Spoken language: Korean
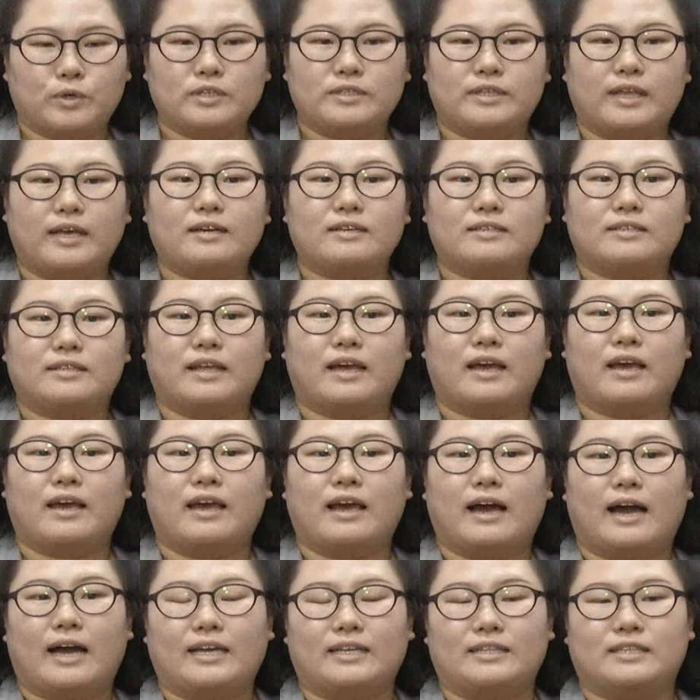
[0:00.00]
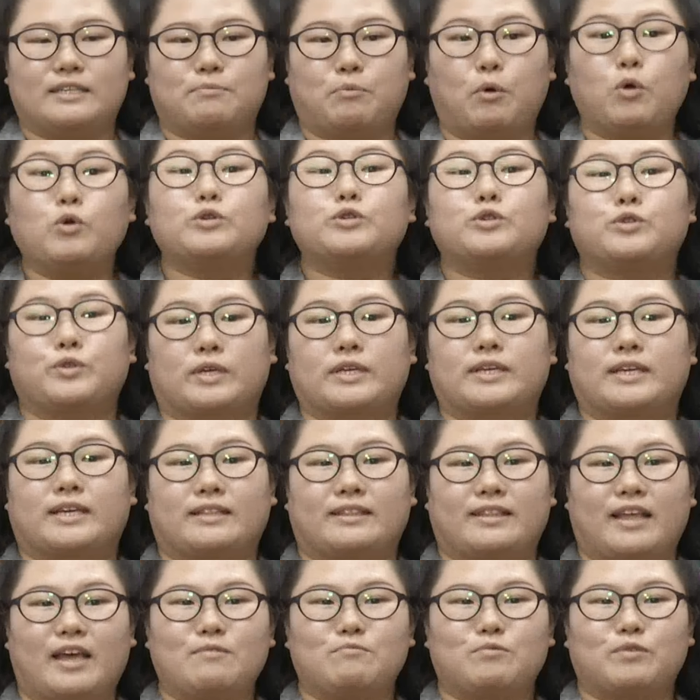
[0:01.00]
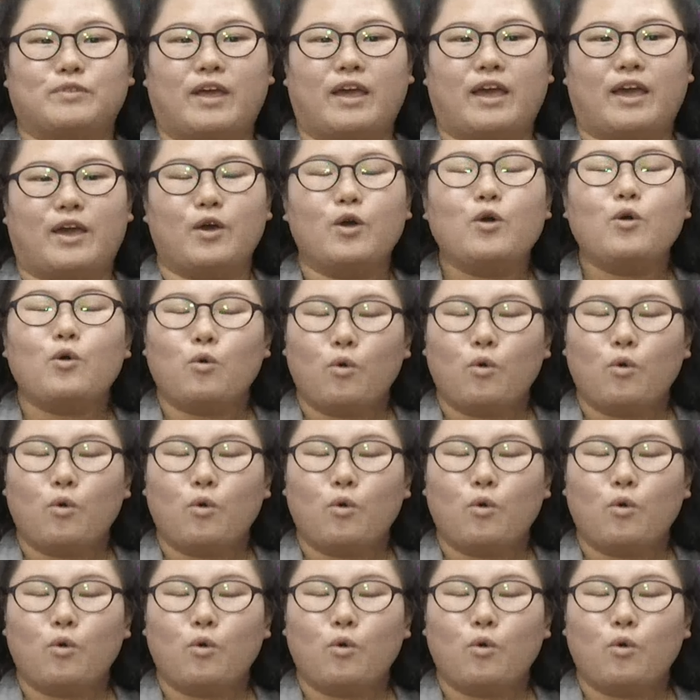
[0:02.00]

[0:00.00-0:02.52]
그때그때 아이들이 볼 수 있기 때문에